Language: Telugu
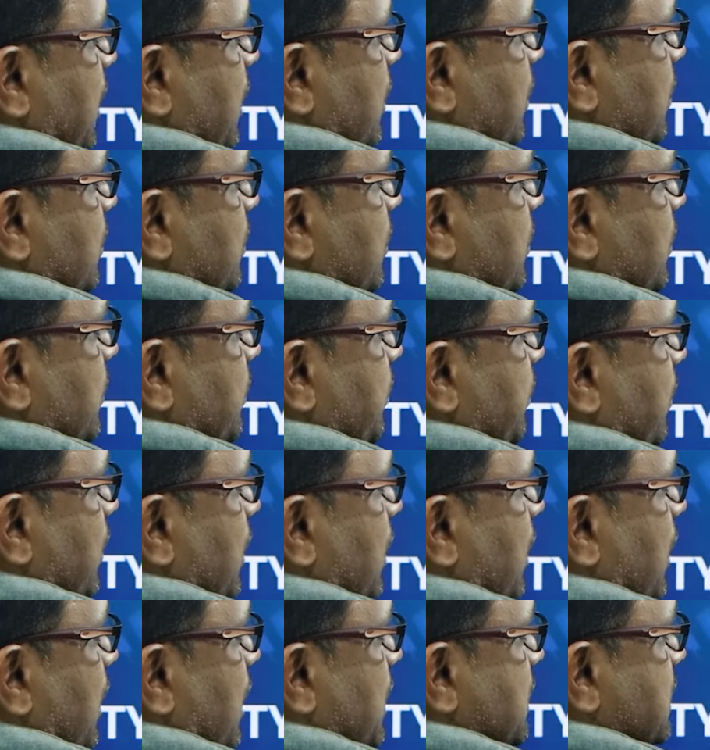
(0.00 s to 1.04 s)
మార్కు
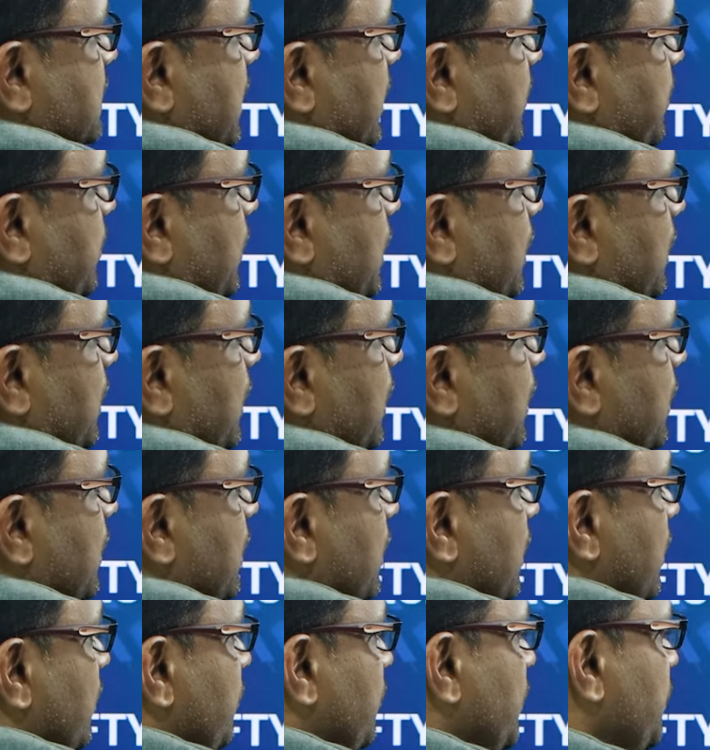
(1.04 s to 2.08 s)
క్రాస్ అయిపోయింది
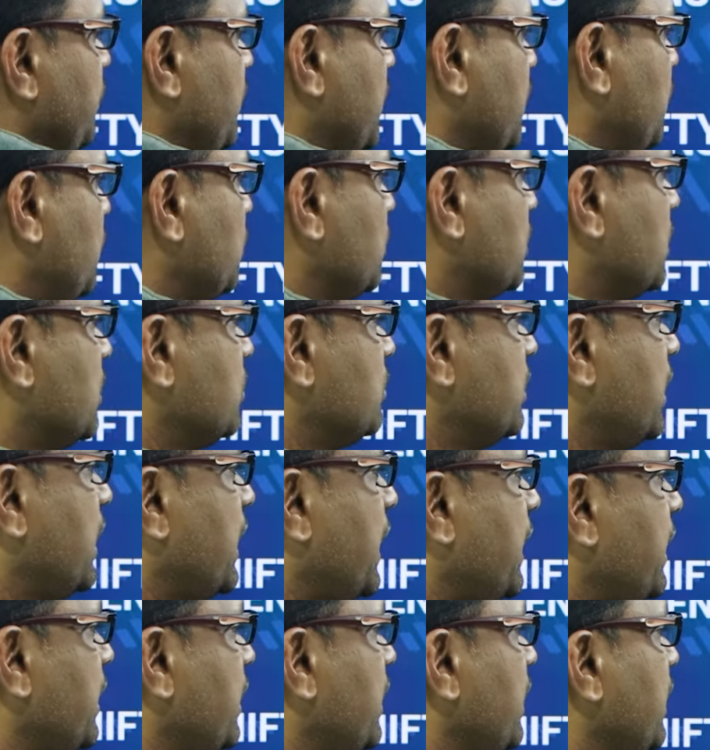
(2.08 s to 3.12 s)
ఫిఫ్టీ టూ థౌజండ్
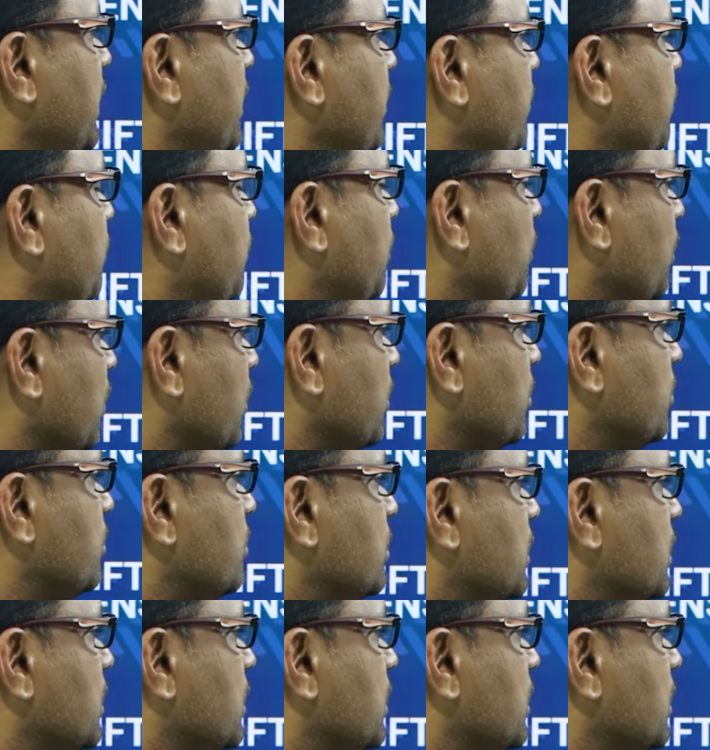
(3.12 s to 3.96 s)
నైంటీ ఫోర్